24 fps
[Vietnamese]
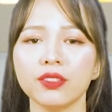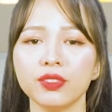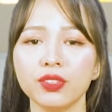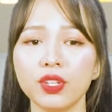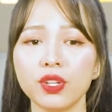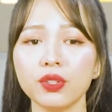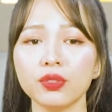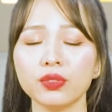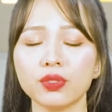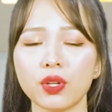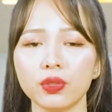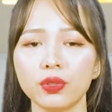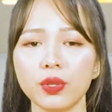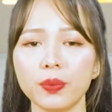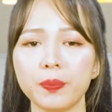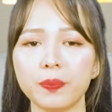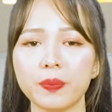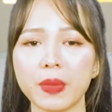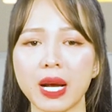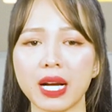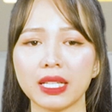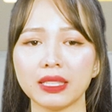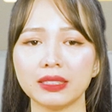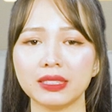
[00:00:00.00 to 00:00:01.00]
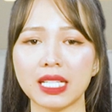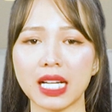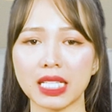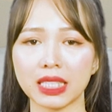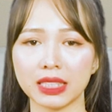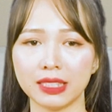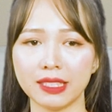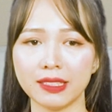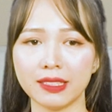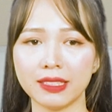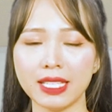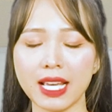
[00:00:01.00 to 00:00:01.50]
nhưng nó giúp bạn đặt
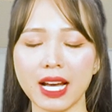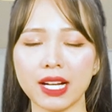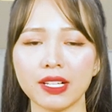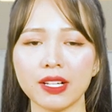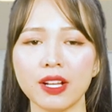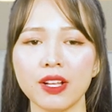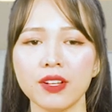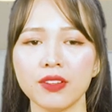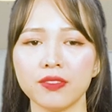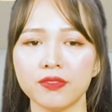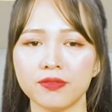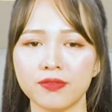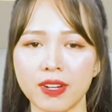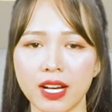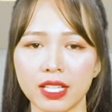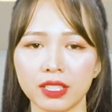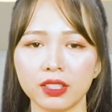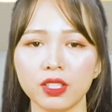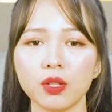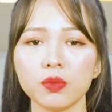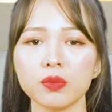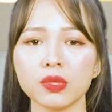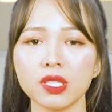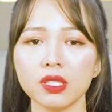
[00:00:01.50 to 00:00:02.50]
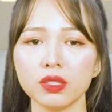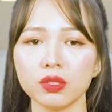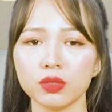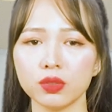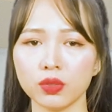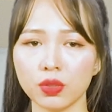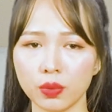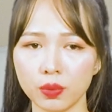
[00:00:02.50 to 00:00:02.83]
thời gian và công sức